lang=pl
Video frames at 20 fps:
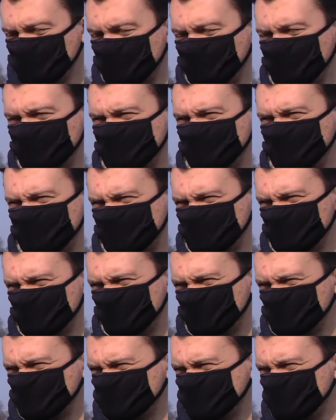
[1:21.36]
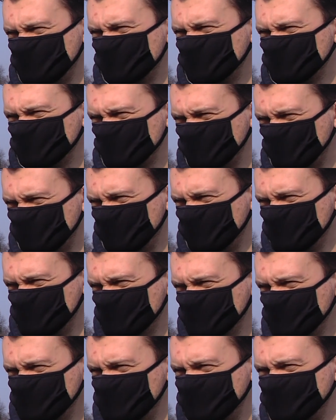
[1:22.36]
moment nadal pozostaje bez odpowiedzi,
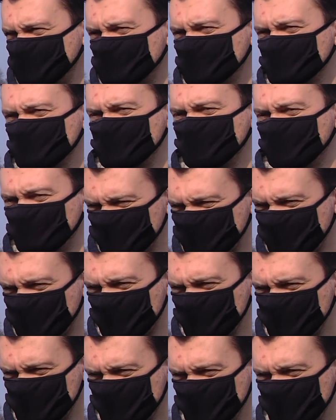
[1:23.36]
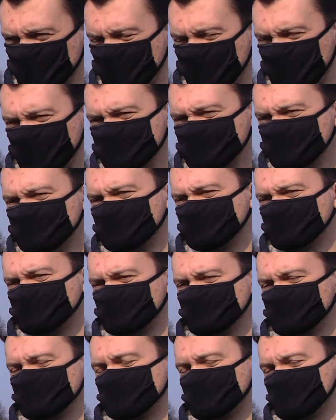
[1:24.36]
dlatego że po zakończeniu prac
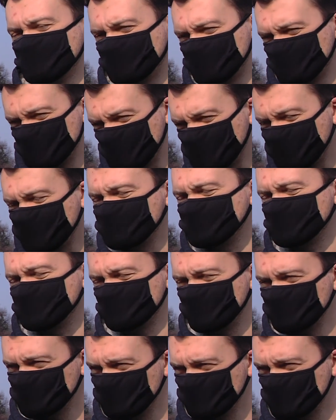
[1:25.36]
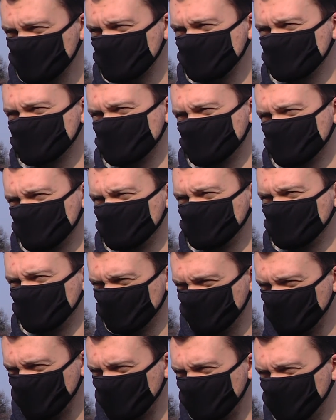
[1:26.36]
e, czekać nas będą jeszcze czynności
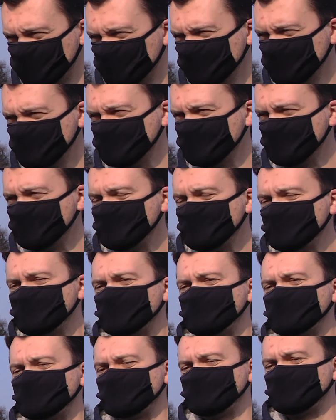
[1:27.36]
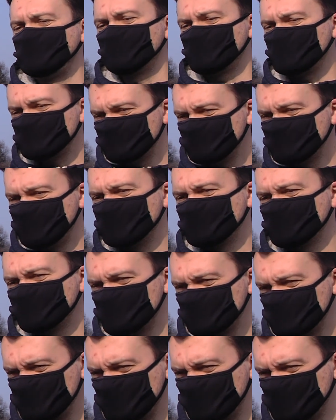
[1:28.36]
odbiorowe e, oraz wydanie
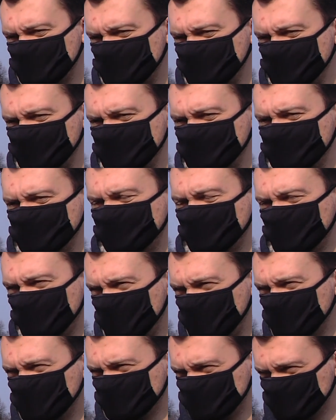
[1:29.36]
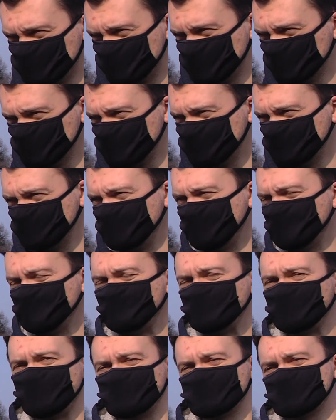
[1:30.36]
wszystkich e, formalnych zgód.
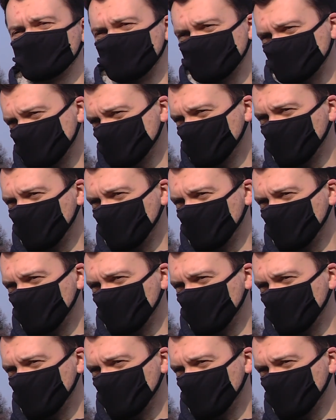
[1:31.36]
Także na ten